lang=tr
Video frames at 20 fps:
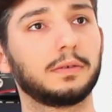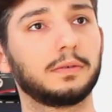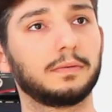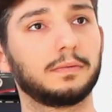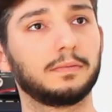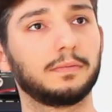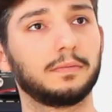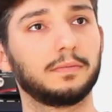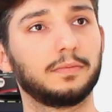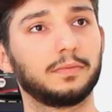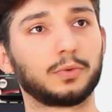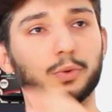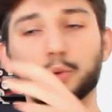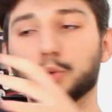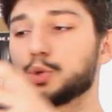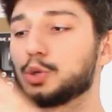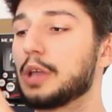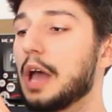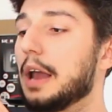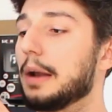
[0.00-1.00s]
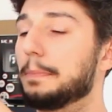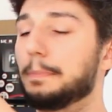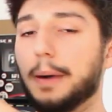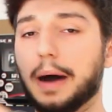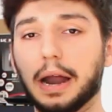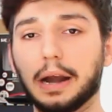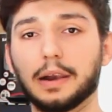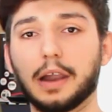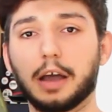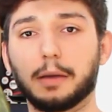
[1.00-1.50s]
Gayet güzel. Güzel,
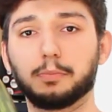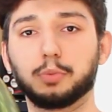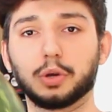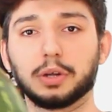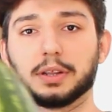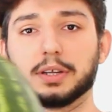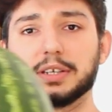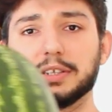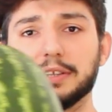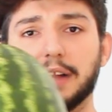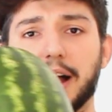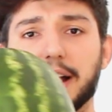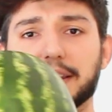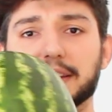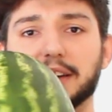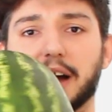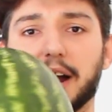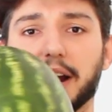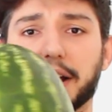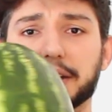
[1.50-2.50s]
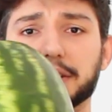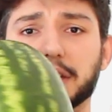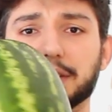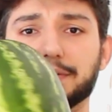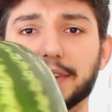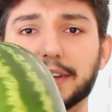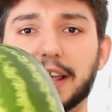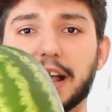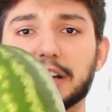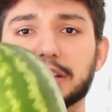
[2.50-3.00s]
parlak buraları. Lakin arka
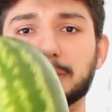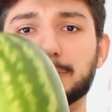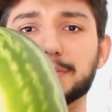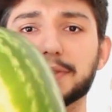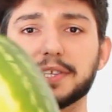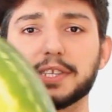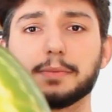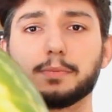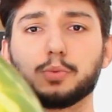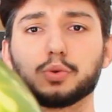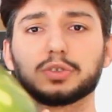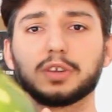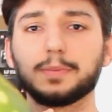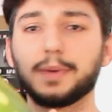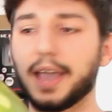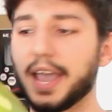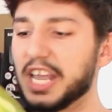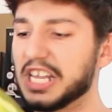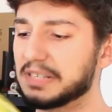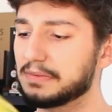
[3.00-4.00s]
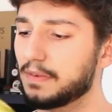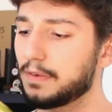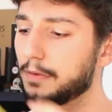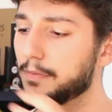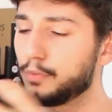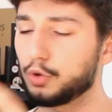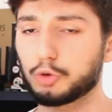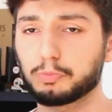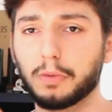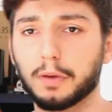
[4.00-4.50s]
tarafa geldiğimizde ise burada bir ezme
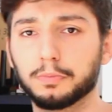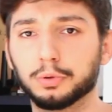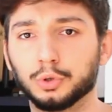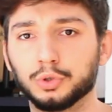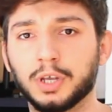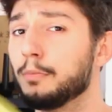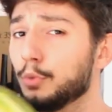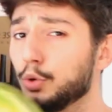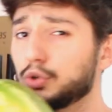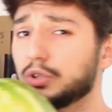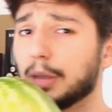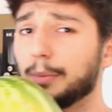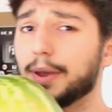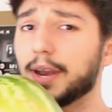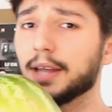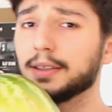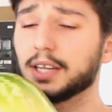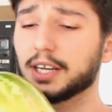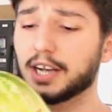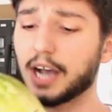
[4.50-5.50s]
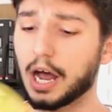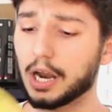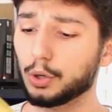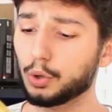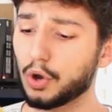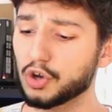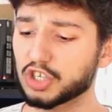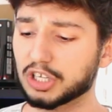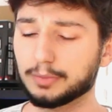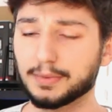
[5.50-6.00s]
ve bükme bulunuyor. Muhtemelen de
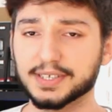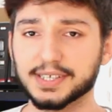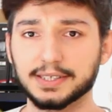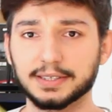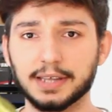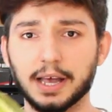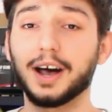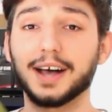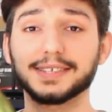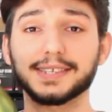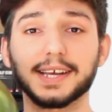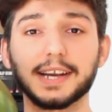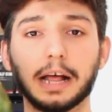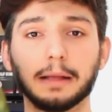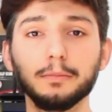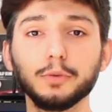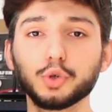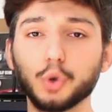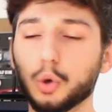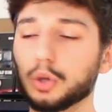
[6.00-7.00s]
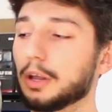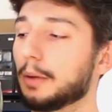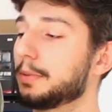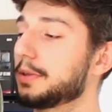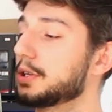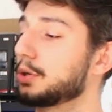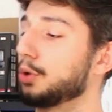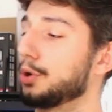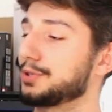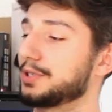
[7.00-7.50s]
kargo aşamasında hasar almış
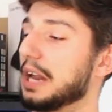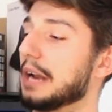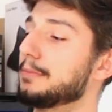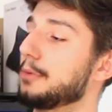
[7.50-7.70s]
olabilir dostlar.